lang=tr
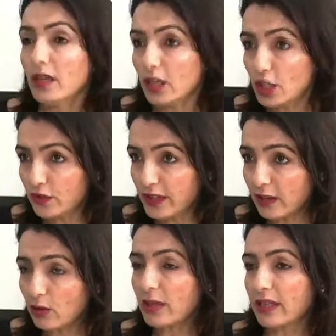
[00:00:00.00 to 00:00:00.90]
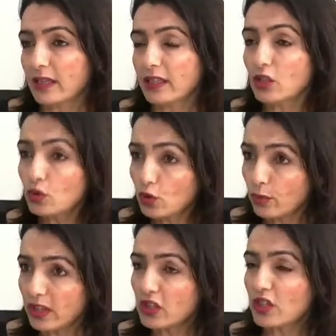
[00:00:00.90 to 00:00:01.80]
İşveren olarak iş
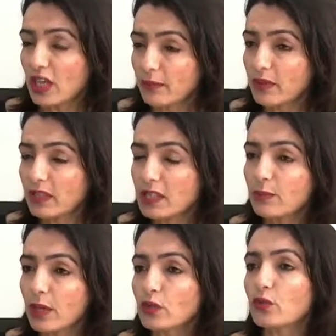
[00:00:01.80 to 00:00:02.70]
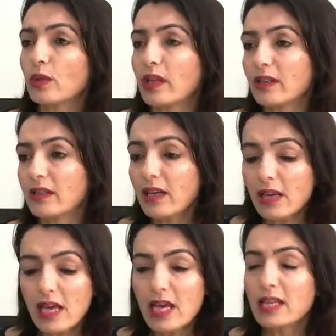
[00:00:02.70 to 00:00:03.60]
kurmak için yaptığınız başvurularda
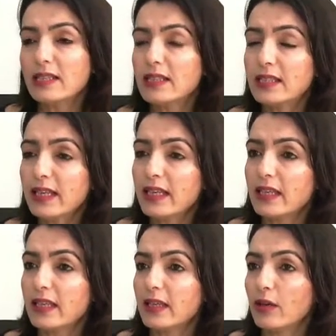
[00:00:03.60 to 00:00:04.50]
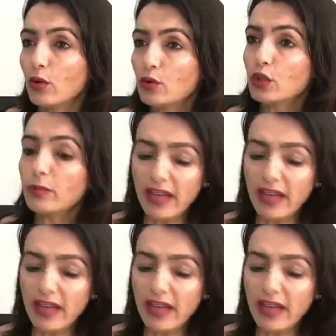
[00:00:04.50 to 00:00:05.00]
size e, oturum